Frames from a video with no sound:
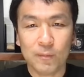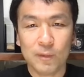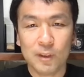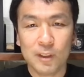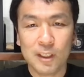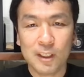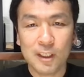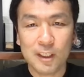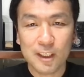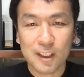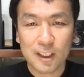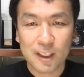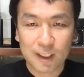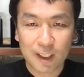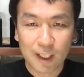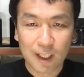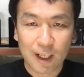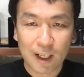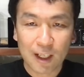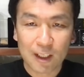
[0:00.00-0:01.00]
新
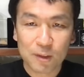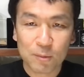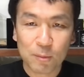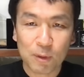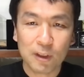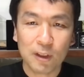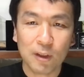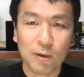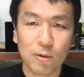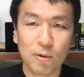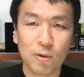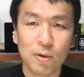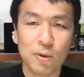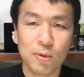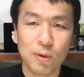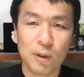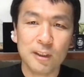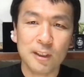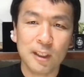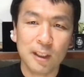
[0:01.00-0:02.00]
ニーサが始まった頃に
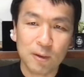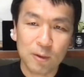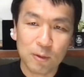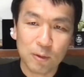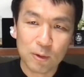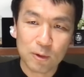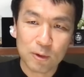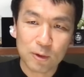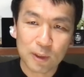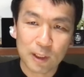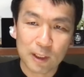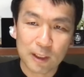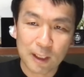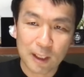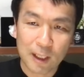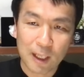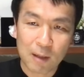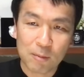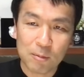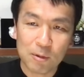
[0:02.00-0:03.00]
は絶好調だった
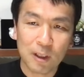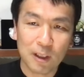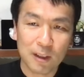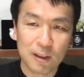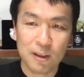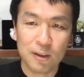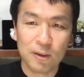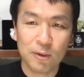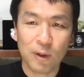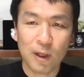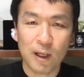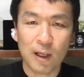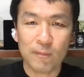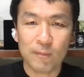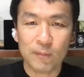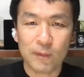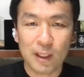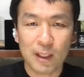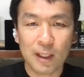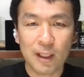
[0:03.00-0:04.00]
株価っていうのが
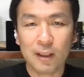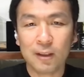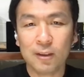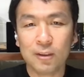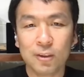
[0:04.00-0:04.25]
下落